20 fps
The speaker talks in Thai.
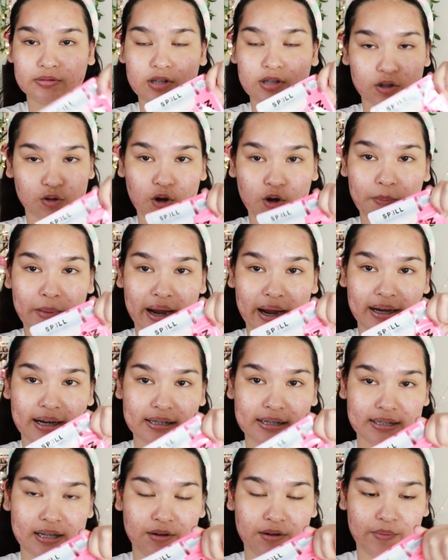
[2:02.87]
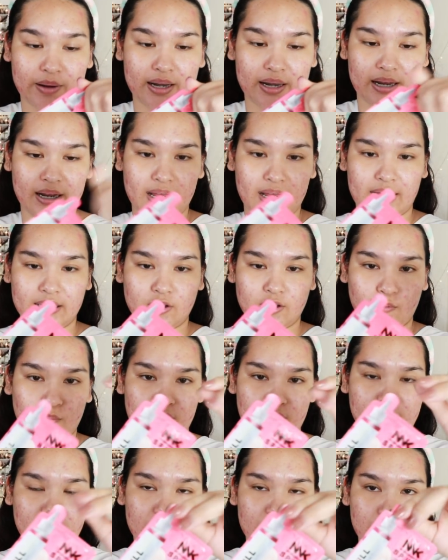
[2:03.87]
ซองทั่วไปในเซเว่นนะคะแต่
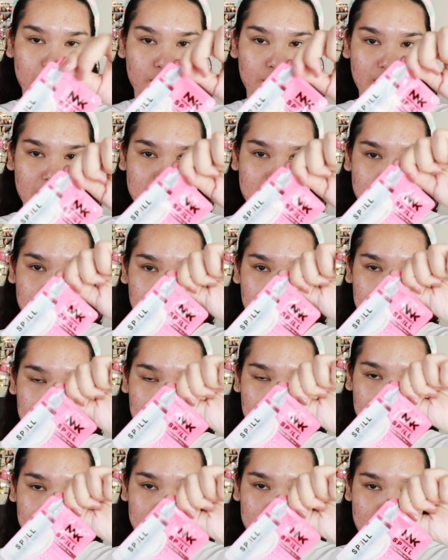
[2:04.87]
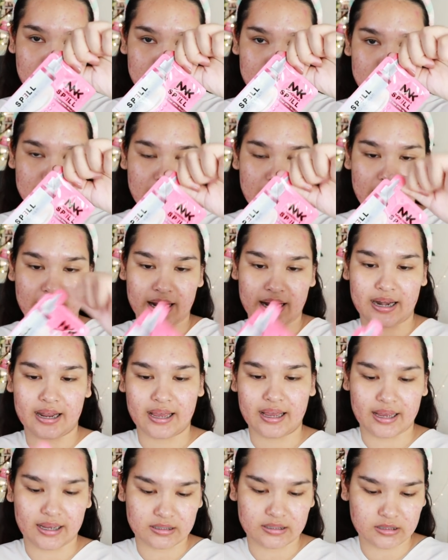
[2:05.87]
ว่าข้างบนนี้จะเป็นแบบตัดใช้นะ
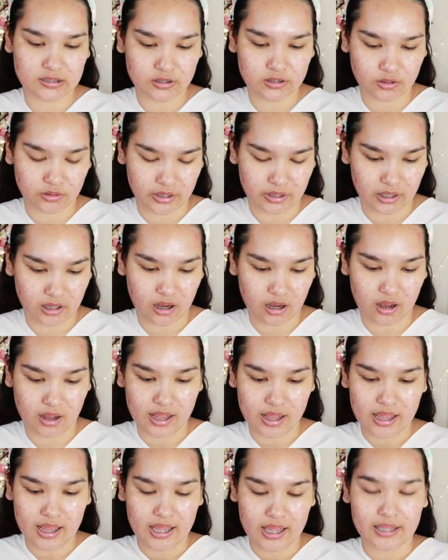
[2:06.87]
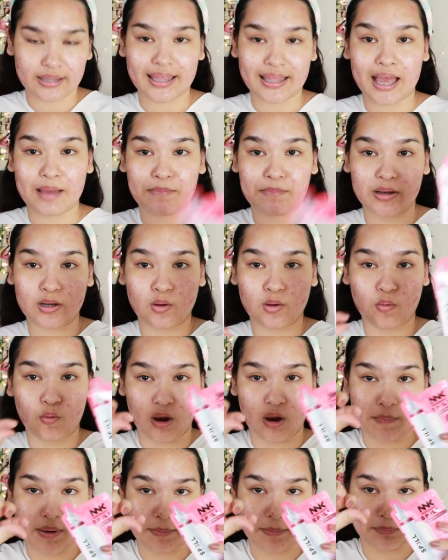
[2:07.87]
คะซึ่งตรงนี้ก็ถ้าเป็นหั
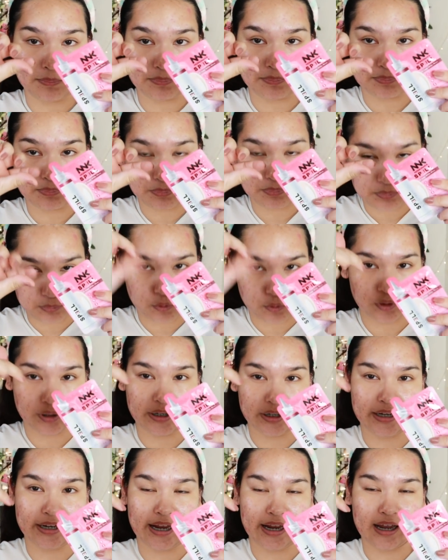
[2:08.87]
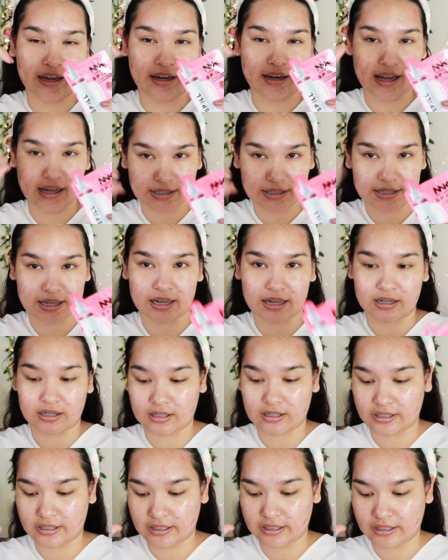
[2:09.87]
วแบบหมุนอย่างเงี้ยน่าจะ
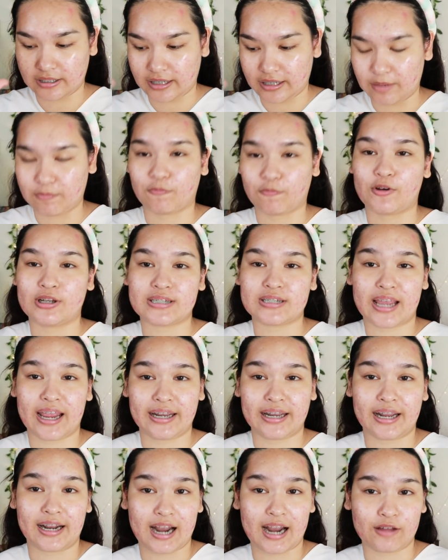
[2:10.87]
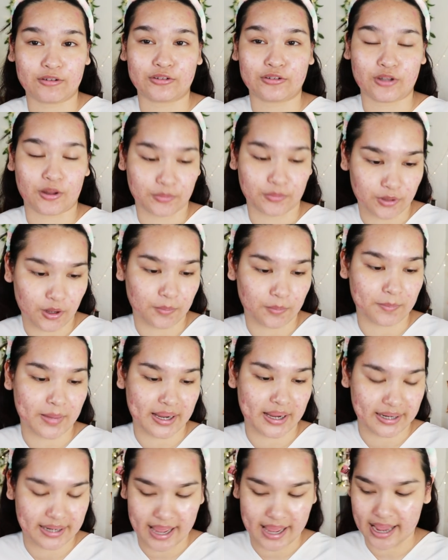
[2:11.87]
เก็บไว้ใช้ในคราวต่อไป
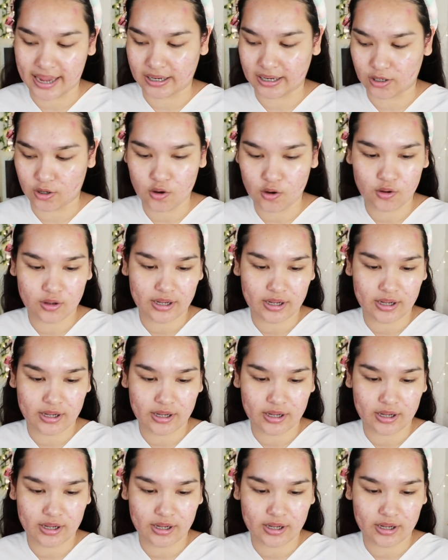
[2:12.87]
ได้เนาะ